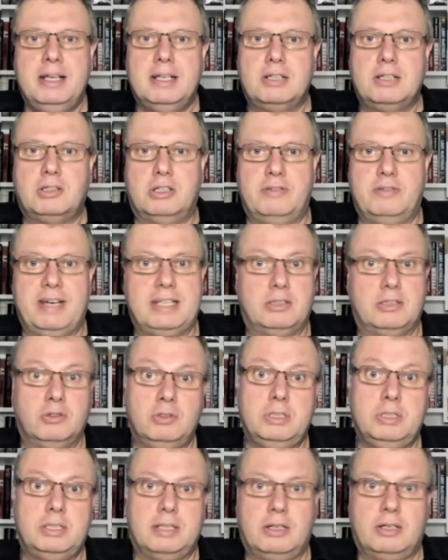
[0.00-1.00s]
Corvette
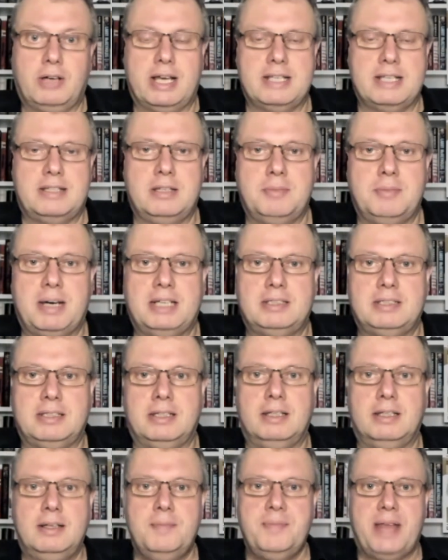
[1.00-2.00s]
und auch Aston
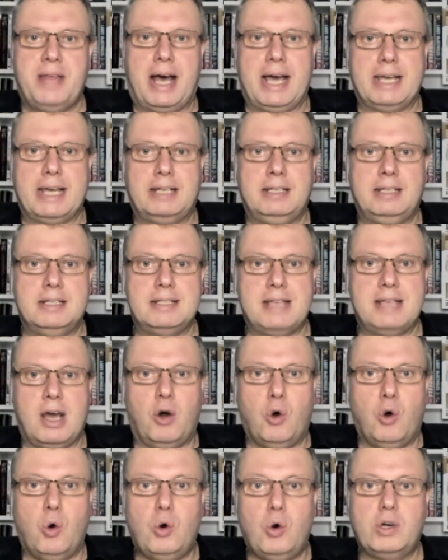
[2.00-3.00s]
Martin eigene sehr
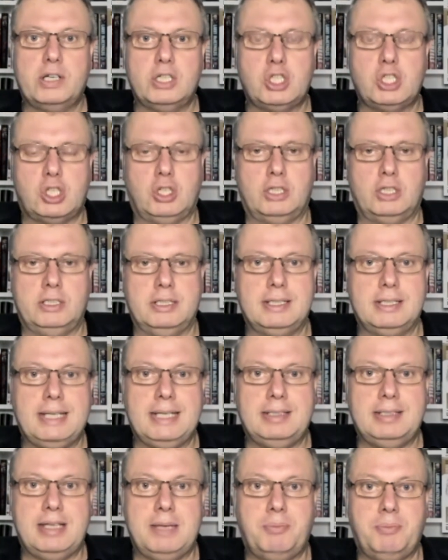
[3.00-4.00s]
hochgestochene
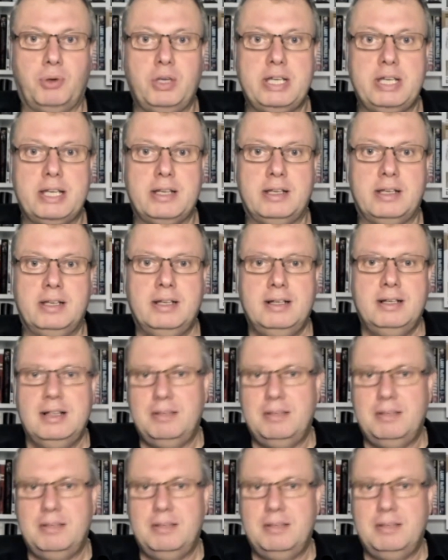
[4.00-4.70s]
GT-Boliden